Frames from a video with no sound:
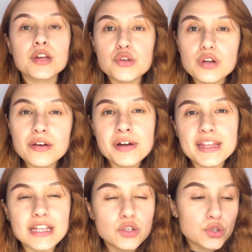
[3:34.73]
Yo la
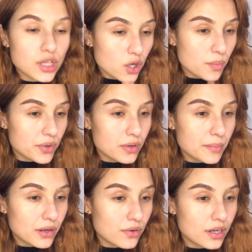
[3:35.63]
verdad no tengo
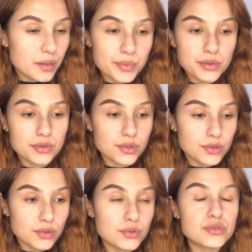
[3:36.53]
problema con que el producto
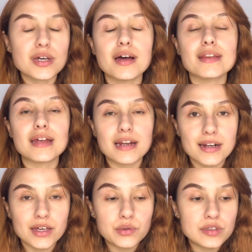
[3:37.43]
no sea de
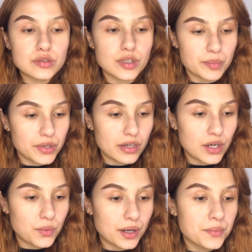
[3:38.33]
larga duración a prueba de
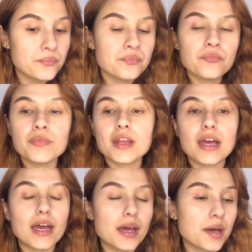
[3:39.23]
agua.
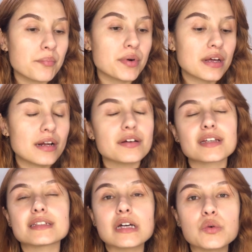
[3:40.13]
Eh, porque la
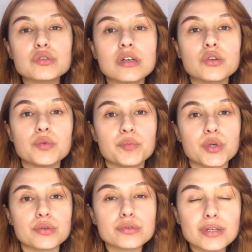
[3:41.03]
verdad estaba buscando un
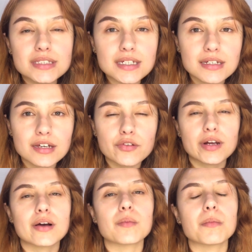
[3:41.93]
producto así, que
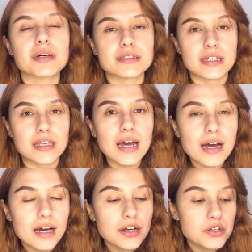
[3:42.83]
fuera como más de
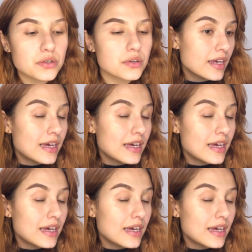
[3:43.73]
diario.